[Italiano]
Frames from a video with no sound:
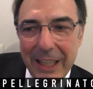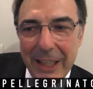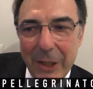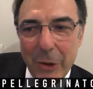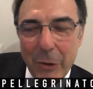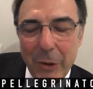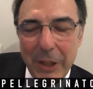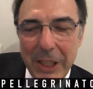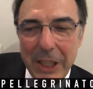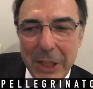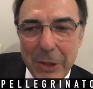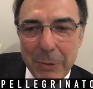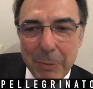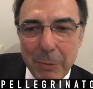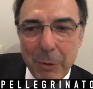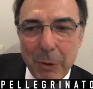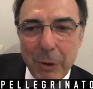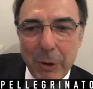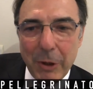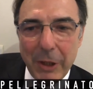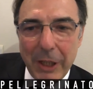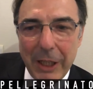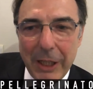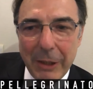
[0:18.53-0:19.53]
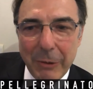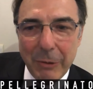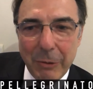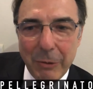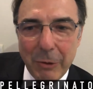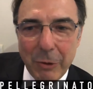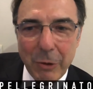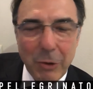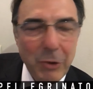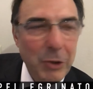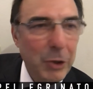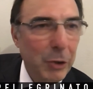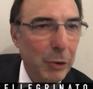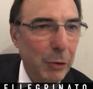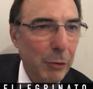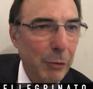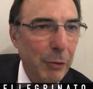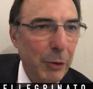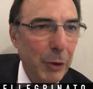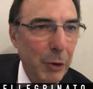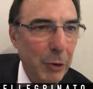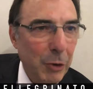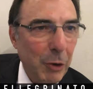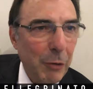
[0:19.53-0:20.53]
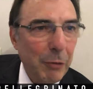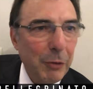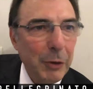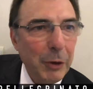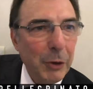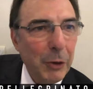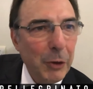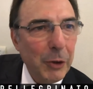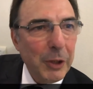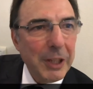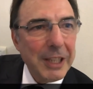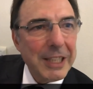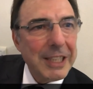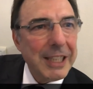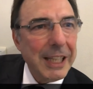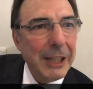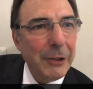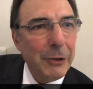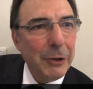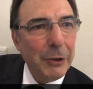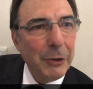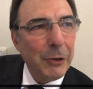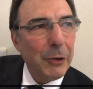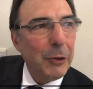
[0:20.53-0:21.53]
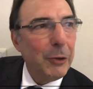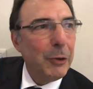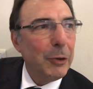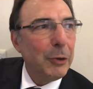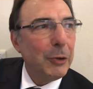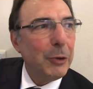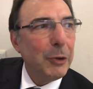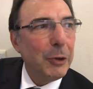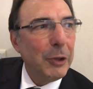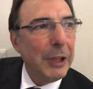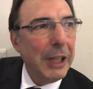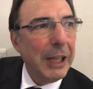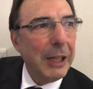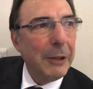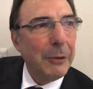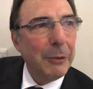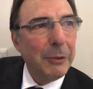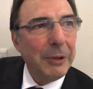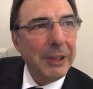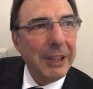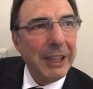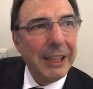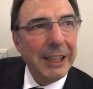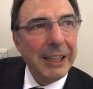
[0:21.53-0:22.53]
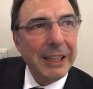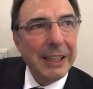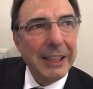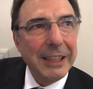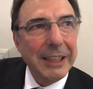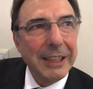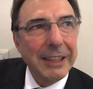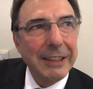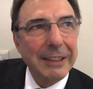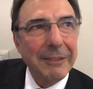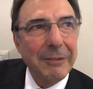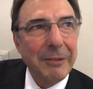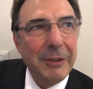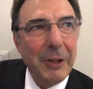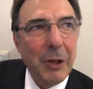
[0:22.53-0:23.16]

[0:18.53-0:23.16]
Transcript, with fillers: L'olismo è un concetto filosofico che è stato introdotto da un uh,